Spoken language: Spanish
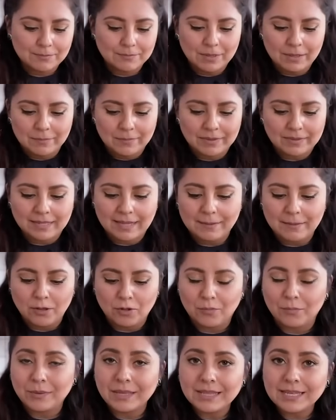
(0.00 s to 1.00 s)
simplemente
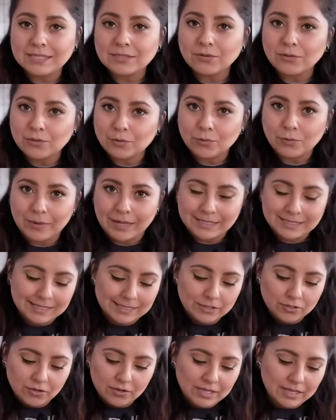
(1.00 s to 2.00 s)
lo mides con tu
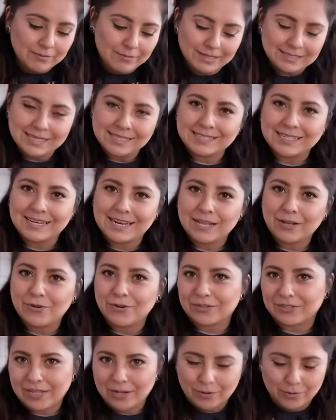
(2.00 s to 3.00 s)
vasito y vas a hacer el
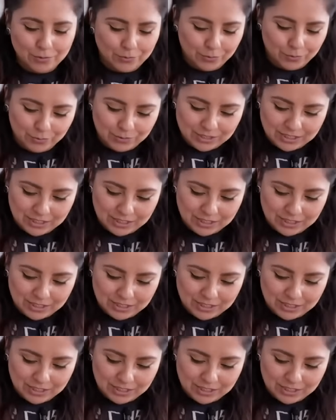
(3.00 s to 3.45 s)
corte con un